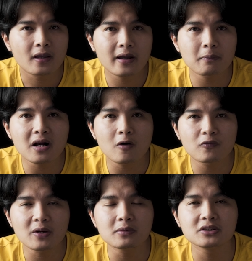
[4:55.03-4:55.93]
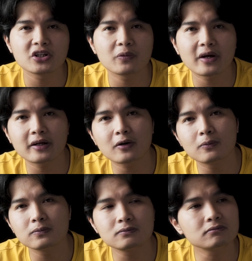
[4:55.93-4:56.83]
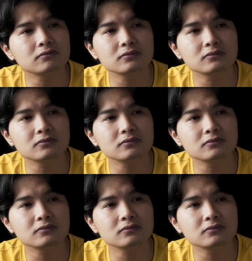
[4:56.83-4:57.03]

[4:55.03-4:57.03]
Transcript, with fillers: cái mức học phí 10 triệu này cũng